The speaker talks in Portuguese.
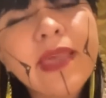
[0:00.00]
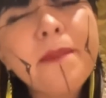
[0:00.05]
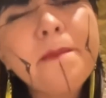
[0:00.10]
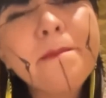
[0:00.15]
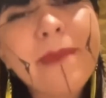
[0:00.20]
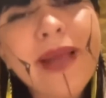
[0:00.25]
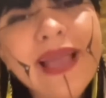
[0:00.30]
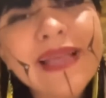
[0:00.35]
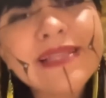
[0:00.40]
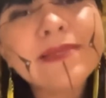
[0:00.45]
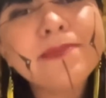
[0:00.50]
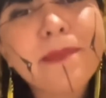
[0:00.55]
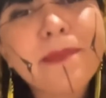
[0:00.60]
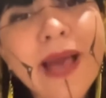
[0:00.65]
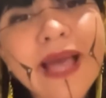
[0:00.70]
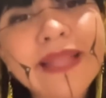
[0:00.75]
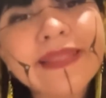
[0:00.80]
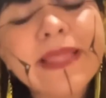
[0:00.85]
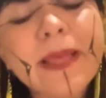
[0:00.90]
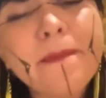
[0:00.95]
Quem mais
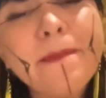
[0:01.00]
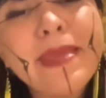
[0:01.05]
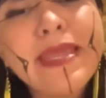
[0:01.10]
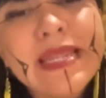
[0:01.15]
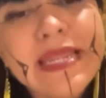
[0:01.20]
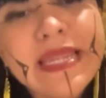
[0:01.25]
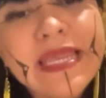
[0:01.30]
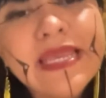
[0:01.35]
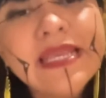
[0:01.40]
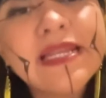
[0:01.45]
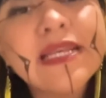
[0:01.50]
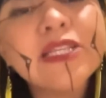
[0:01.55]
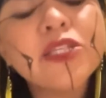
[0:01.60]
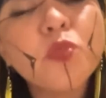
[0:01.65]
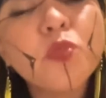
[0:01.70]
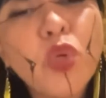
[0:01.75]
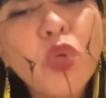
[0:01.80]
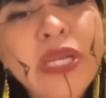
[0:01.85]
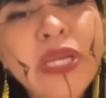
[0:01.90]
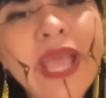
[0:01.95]
mata meninas,
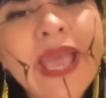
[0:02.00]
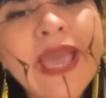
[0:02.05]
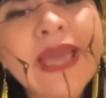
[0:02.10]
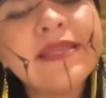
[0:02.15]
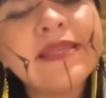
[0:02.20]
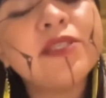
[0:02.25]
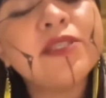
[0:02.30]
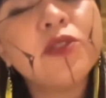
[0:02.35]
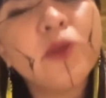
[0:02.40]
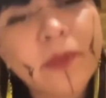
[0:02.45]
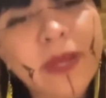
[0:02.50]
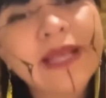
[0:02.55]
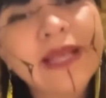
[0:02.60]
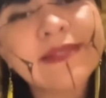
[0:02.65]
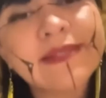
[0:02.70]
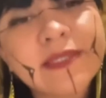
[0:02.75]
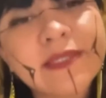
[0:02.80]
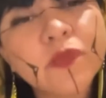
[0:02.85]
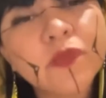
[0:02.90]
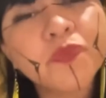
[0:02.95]
mulheres no
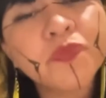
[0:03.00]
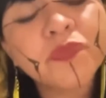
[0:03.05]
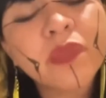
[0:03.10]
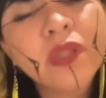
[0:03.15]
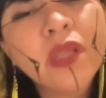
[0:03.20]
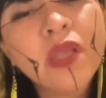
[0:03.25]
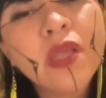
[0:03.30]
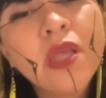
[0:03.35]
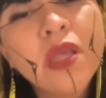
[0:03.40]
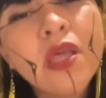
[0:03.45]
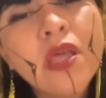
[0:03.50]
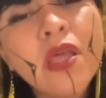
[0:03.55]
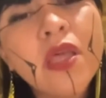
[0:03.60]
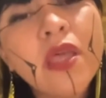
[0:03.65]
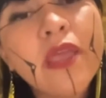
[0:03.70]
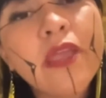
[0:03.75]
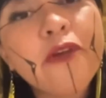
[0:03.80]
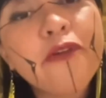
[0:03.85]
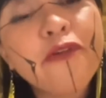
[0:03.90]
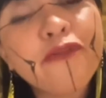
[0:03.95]
Brasil?
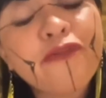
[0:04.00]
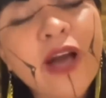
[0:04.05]
Eu